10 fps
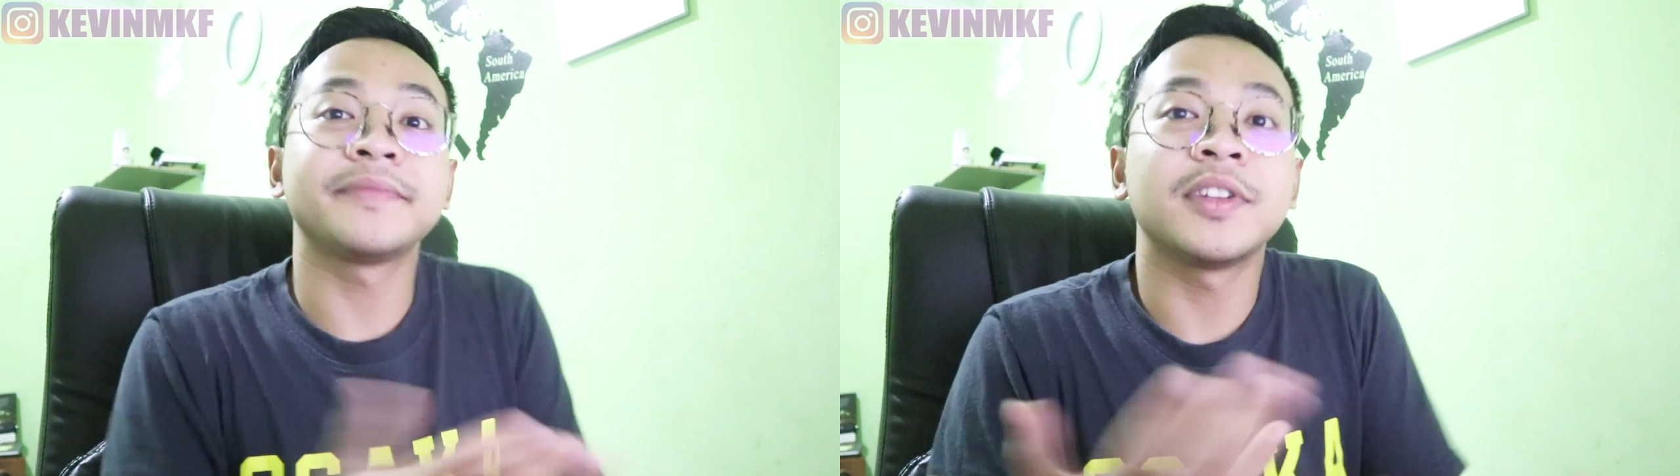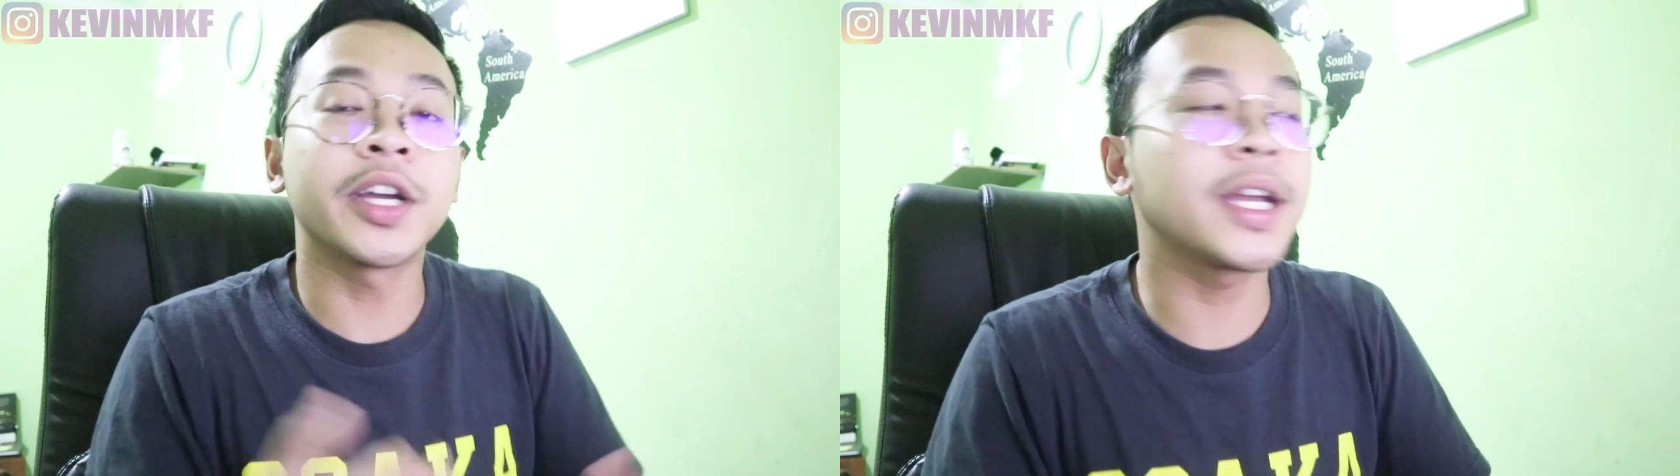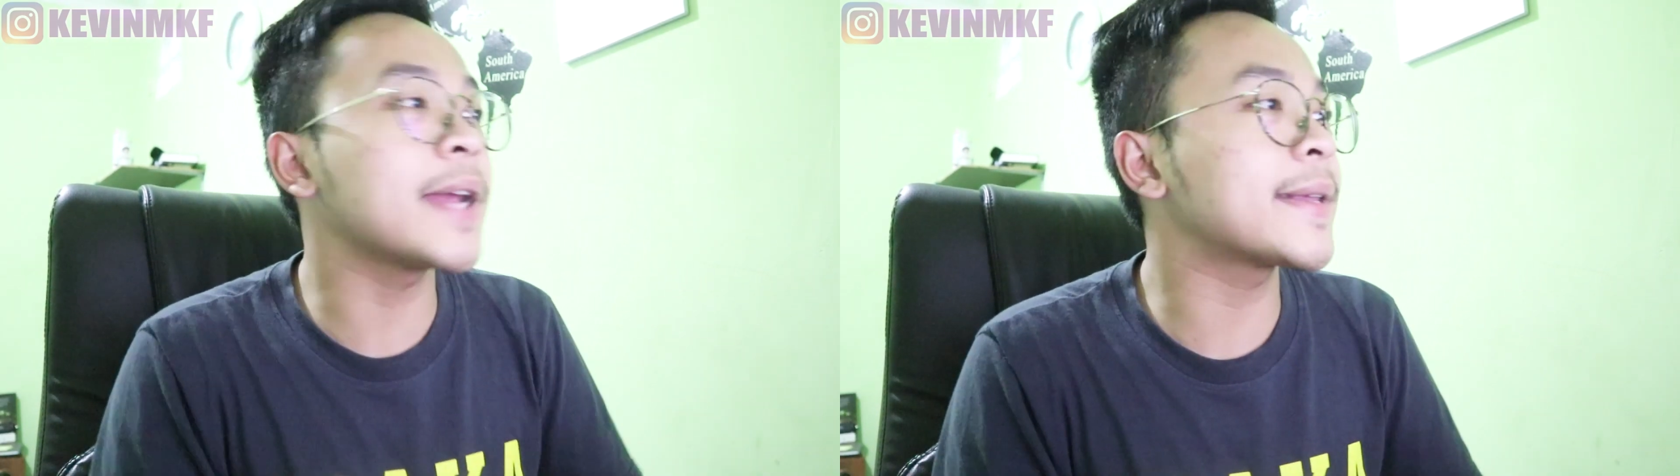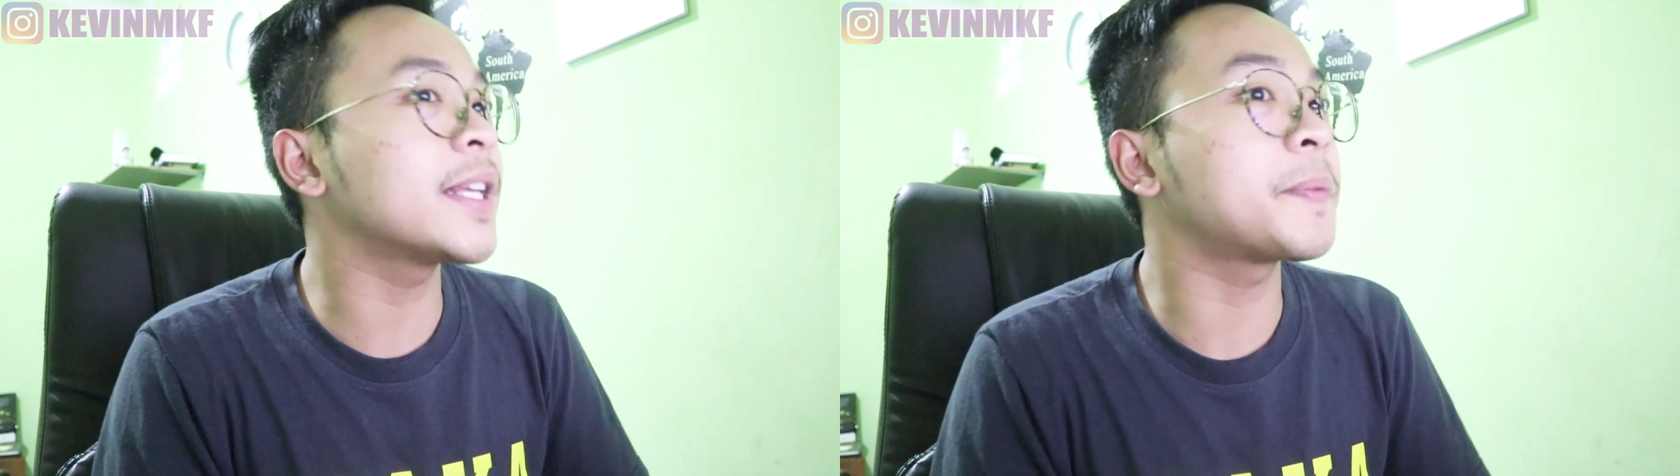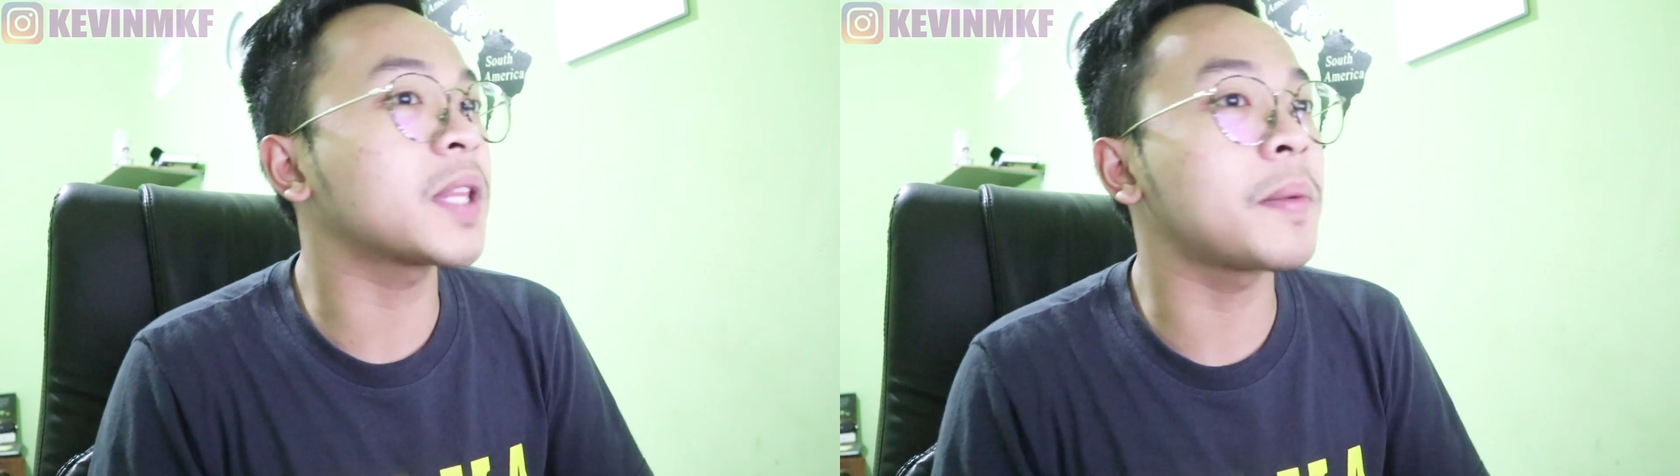Oke okay, guys, jadi
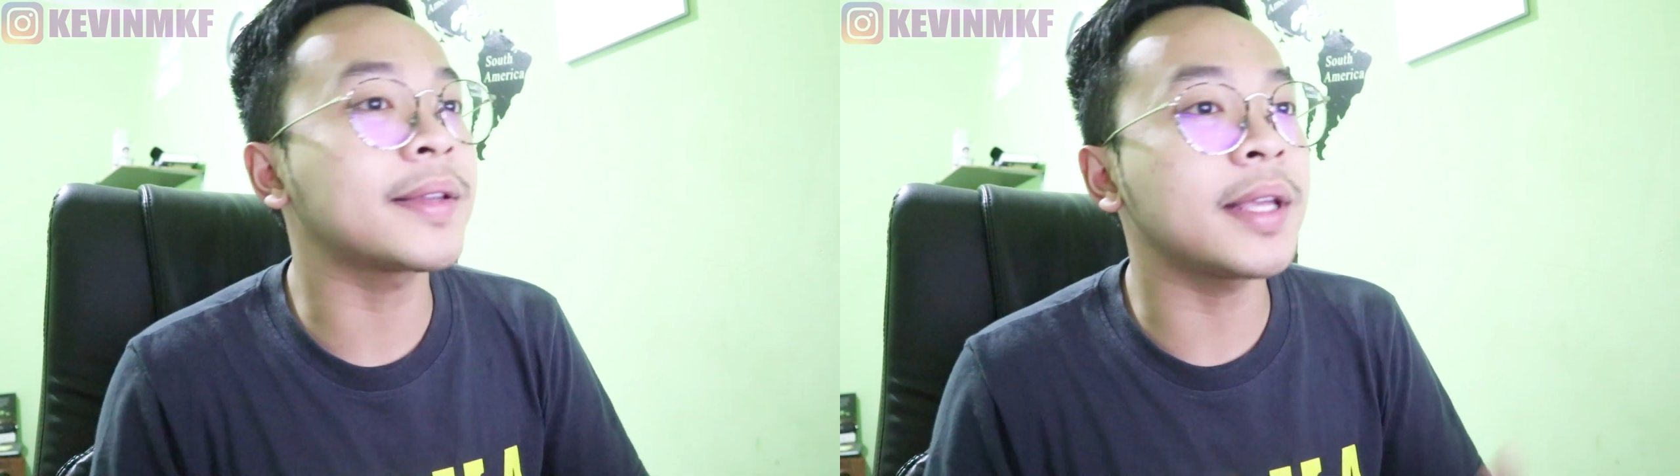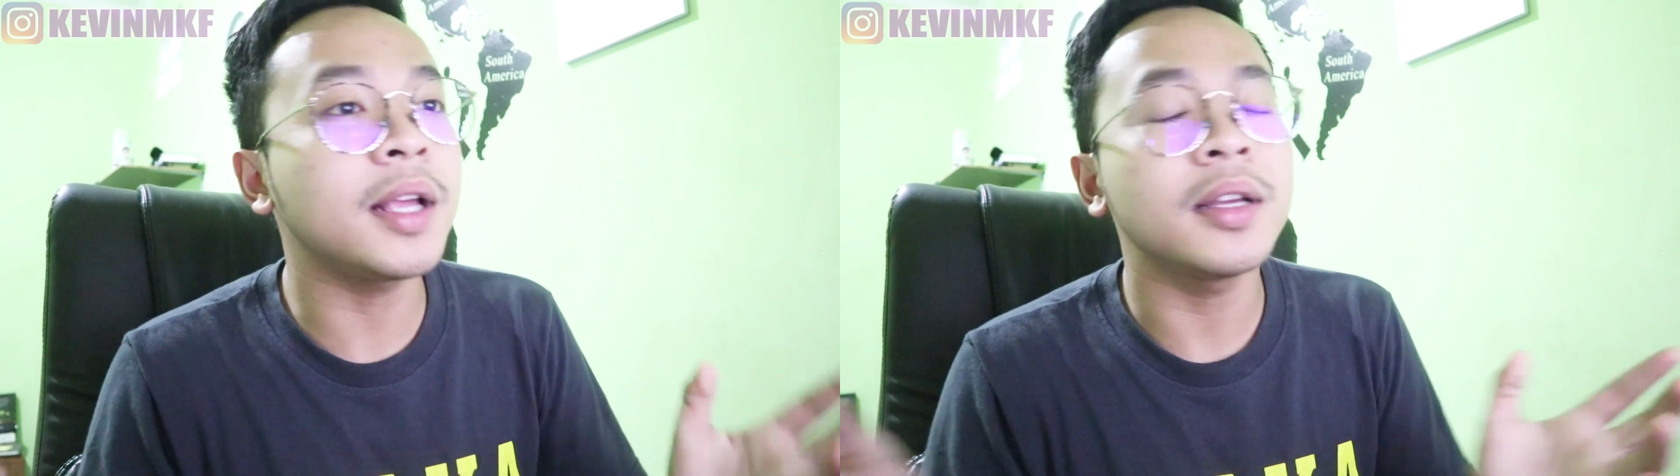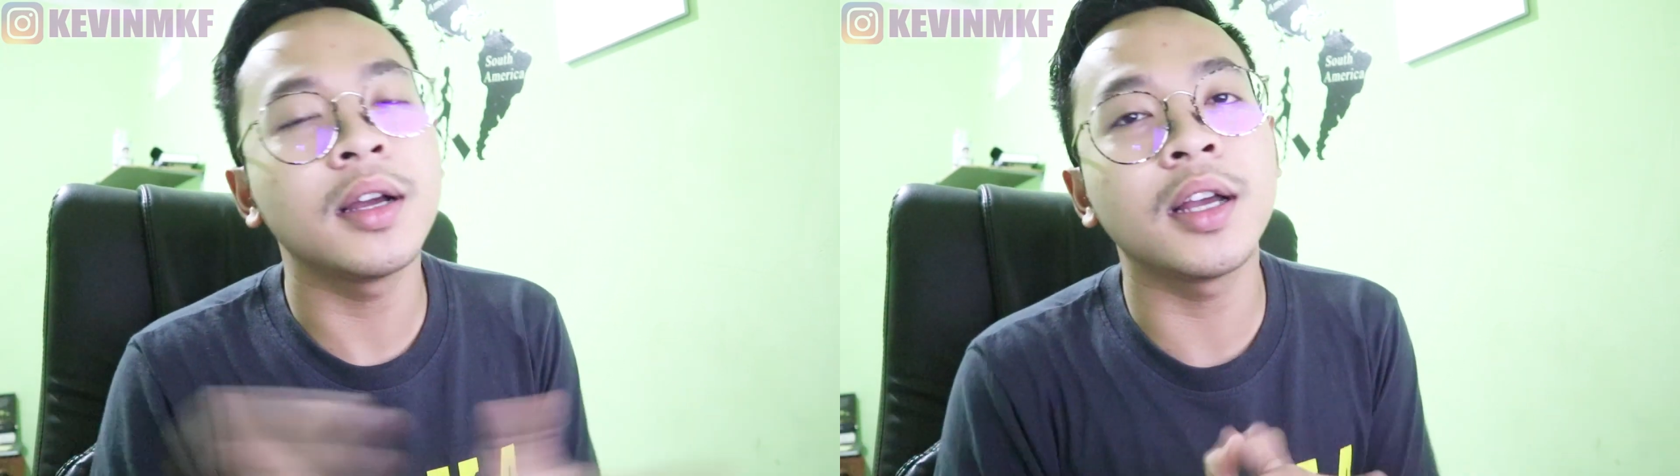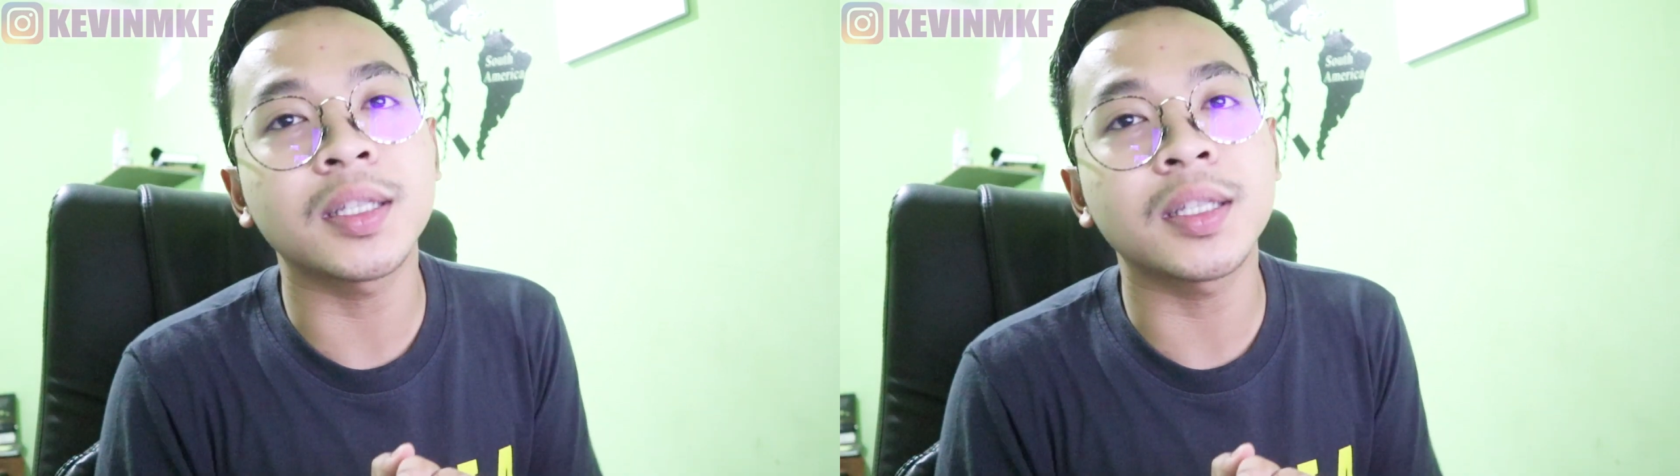seperti biasa uh,